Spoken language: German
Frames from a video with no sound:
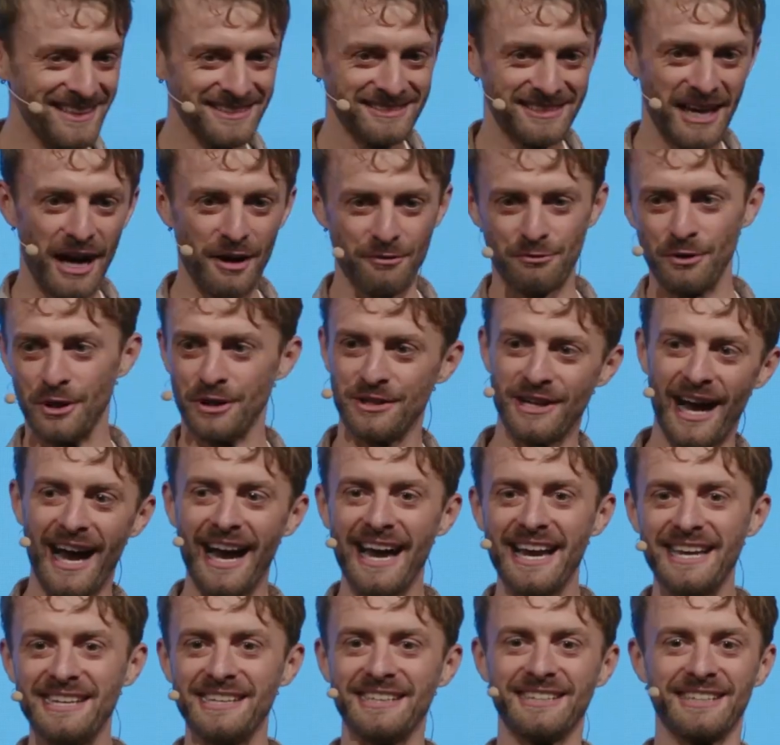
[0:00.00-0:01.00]
Da würden
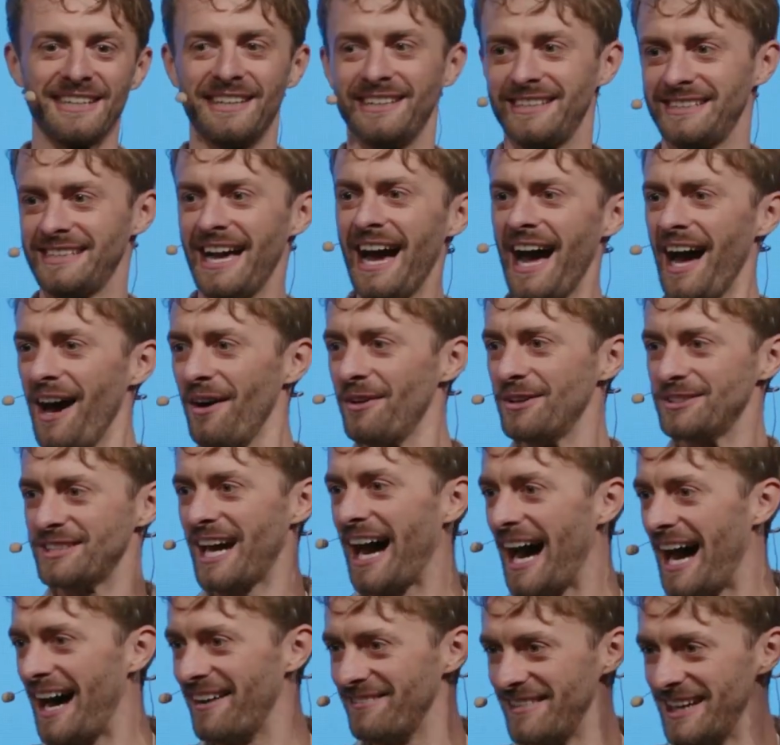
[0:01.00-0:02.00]
einige, ja und
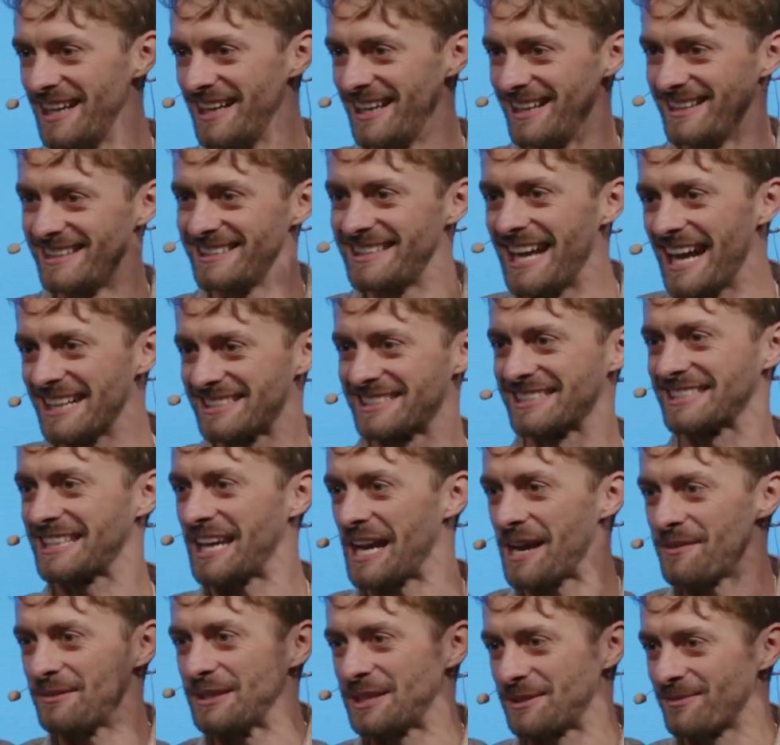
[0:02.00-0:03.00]
Amen, jetzt
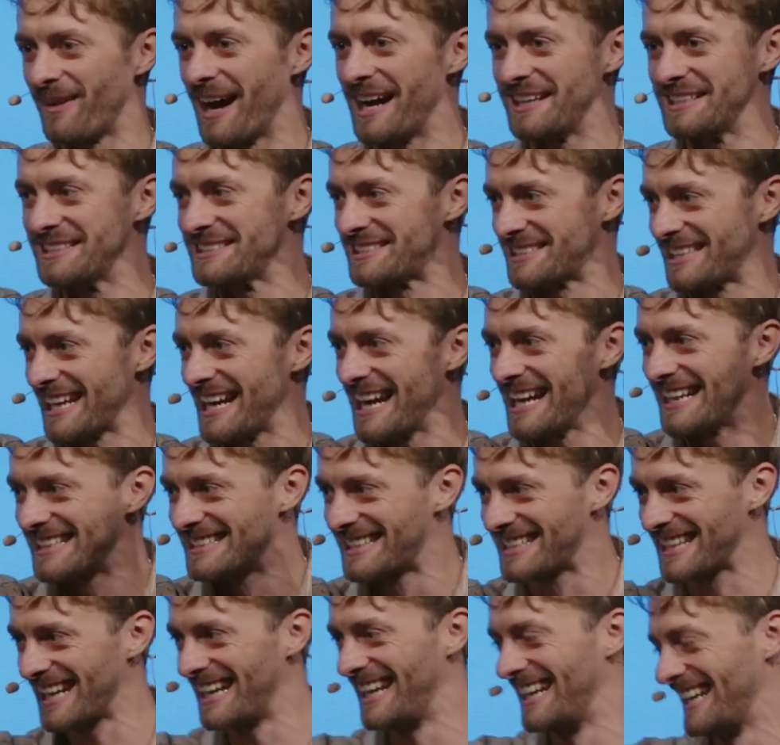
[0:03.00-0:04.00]
gebe ich meinen
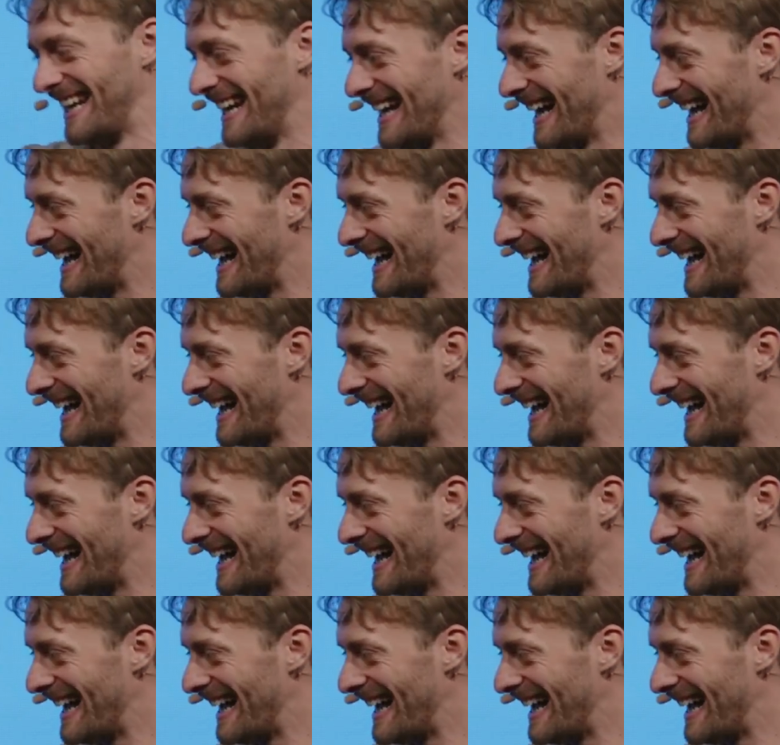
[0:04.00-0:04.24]
Zehnten.